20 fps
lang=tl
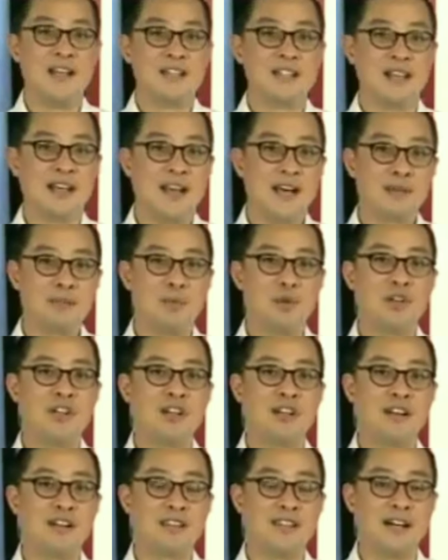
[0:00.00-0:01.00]
Sa lahat po
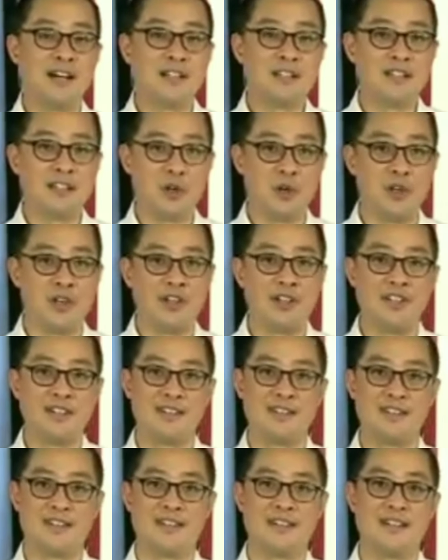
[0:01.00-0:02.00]
ng nagdaang taon
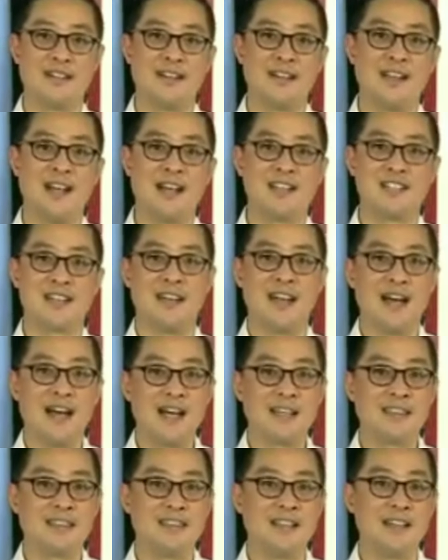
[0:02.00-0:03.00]
at sa
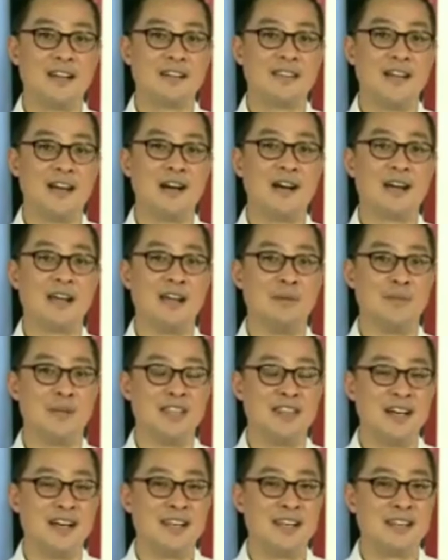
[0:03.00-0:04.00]
lahat na nagdaang
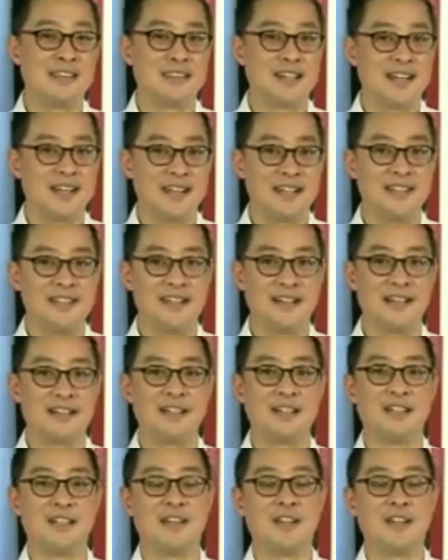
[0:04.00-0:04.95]
kalamidad at trahedya,